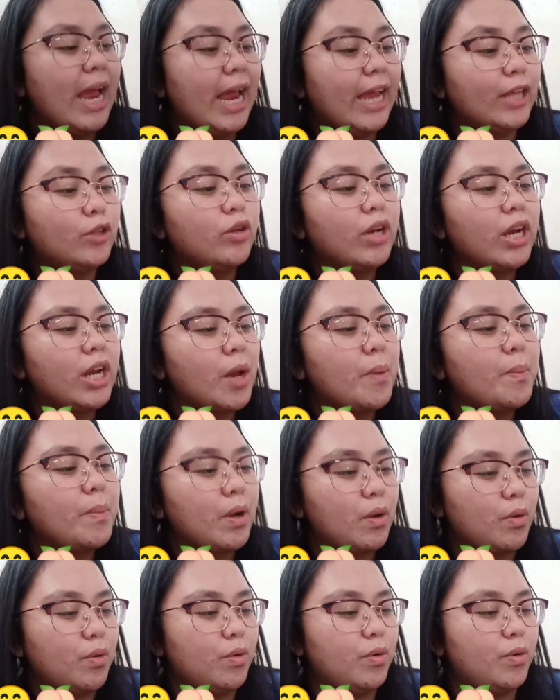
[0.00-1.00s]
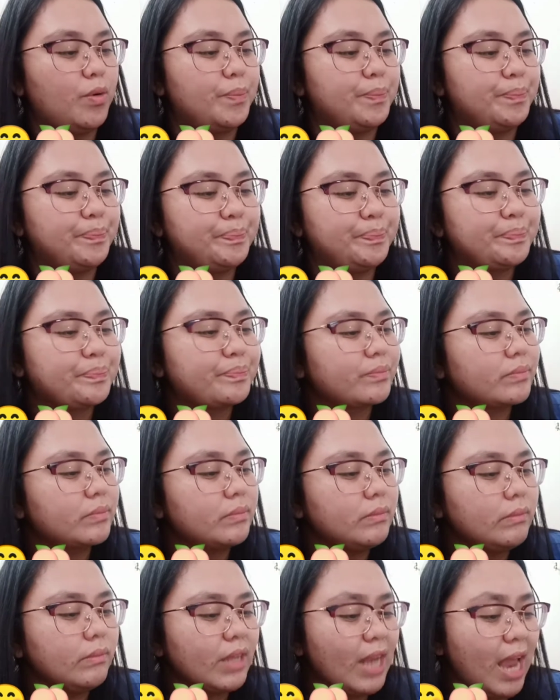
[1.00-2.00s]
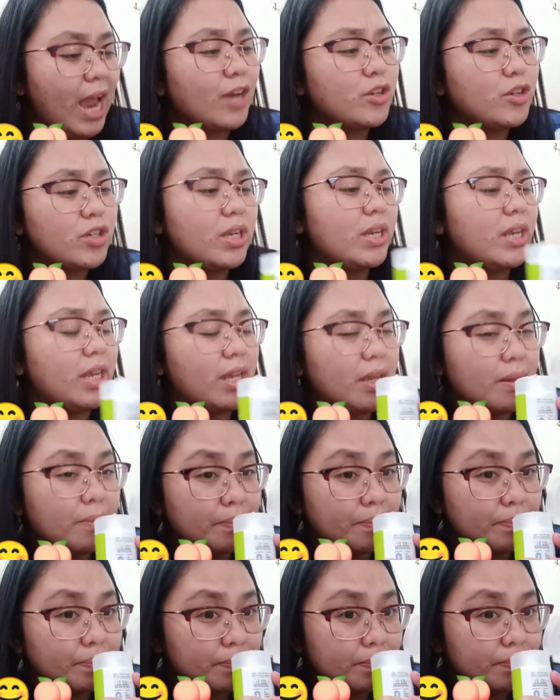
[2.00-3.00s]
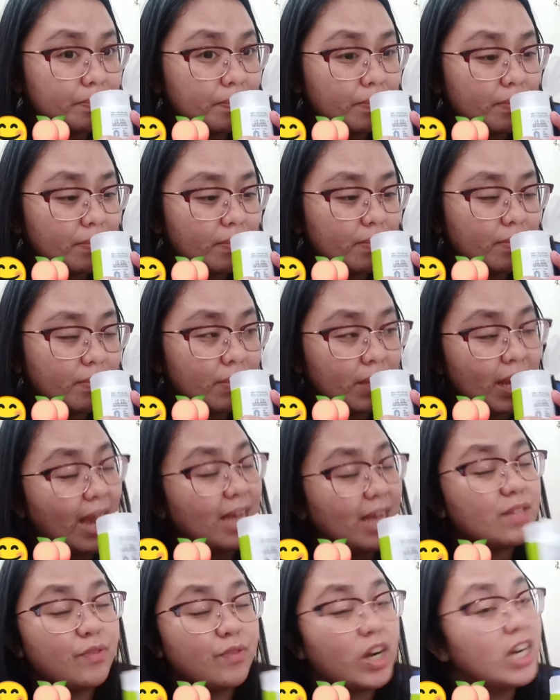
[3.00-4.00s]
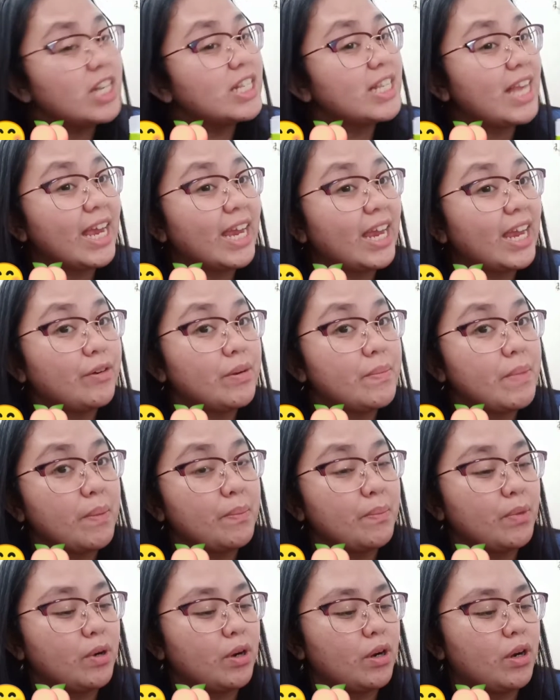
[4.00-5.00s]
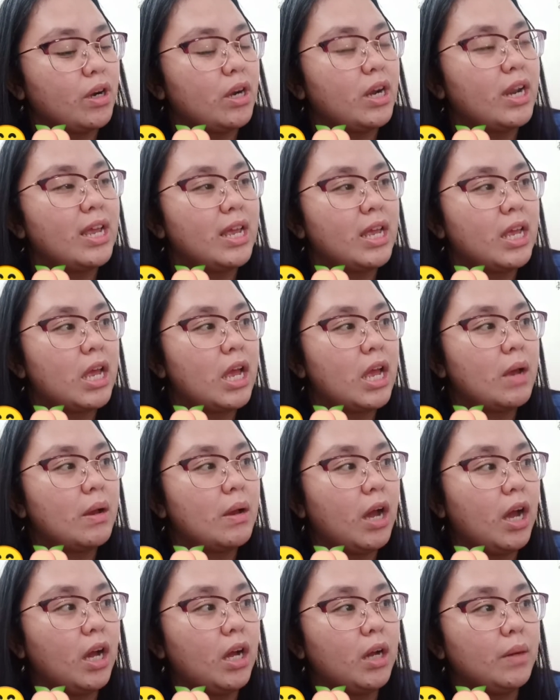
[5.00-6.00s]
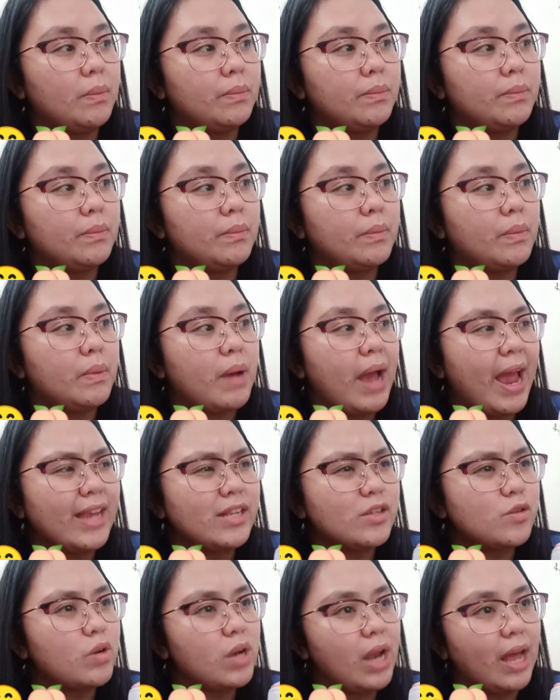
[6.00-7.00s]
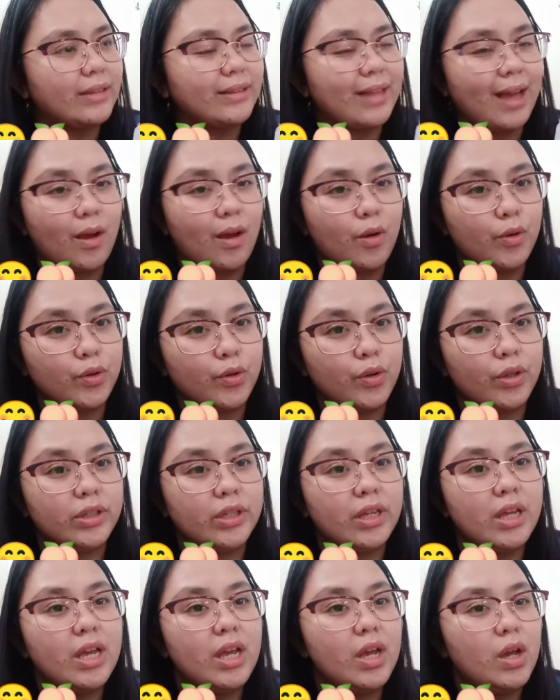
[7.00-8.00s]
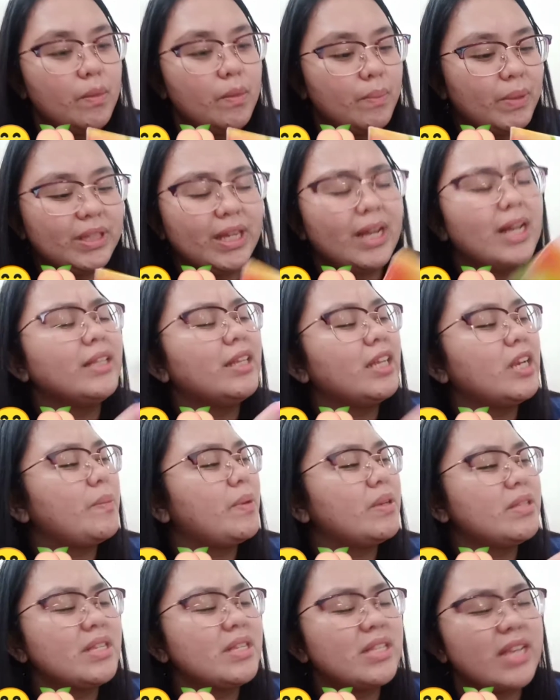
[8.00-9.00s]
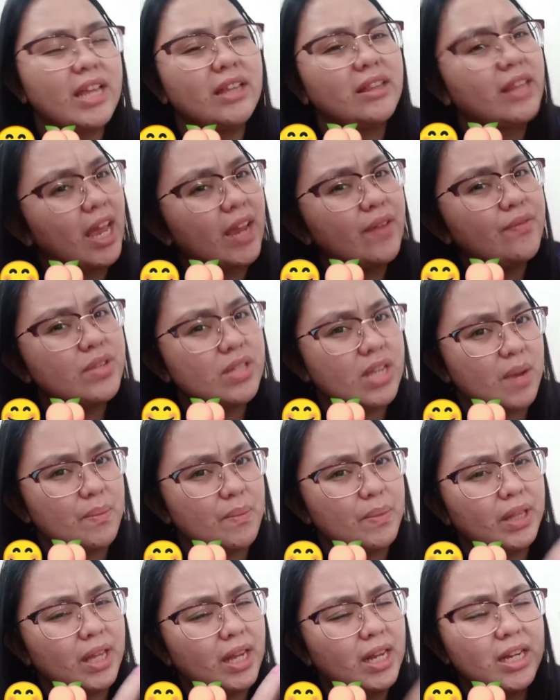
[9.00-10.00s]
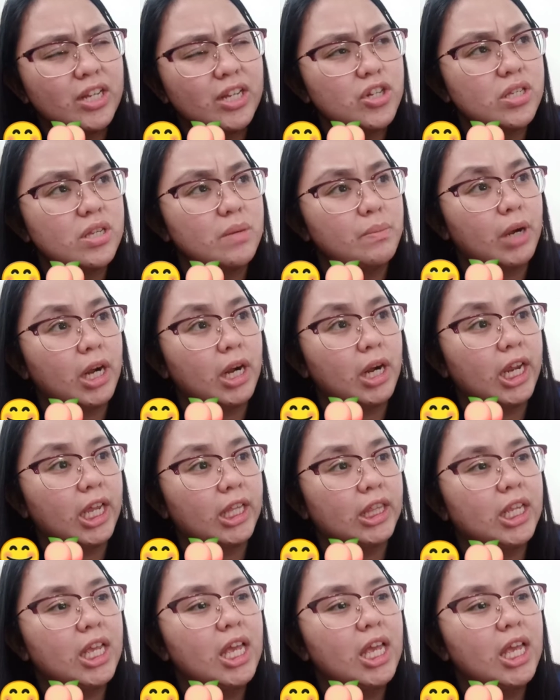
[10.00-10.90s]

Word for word: Ito rin ang bango. Actually, as far as I can remember, um, high school ata ako noon. Matagal na naman si St. Ives eh. Matagal na siya sa market.